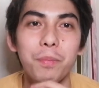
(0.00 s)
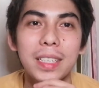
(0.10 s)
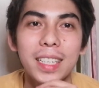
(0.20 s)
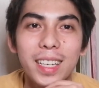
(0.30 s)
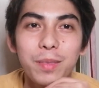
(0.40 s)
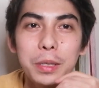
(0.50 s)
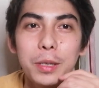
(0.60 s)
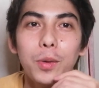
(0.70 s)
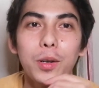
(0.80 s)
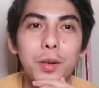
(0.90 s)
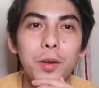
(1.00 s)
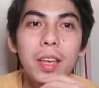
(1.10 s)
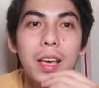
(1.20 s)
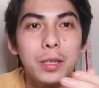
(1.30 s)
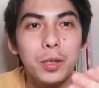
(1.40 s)
Nagpasikat pa si Boss Rod.
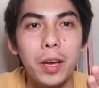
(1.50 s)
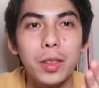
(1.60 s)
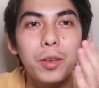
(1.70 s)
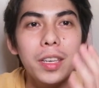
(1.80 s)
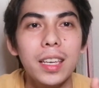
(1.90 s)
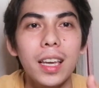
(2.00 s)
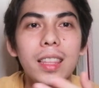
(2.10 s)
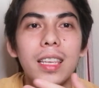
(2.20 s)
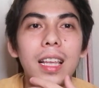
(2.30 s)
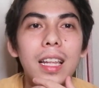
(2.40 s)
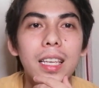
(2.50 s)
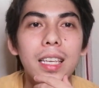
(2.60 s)
So, ito yung EED na,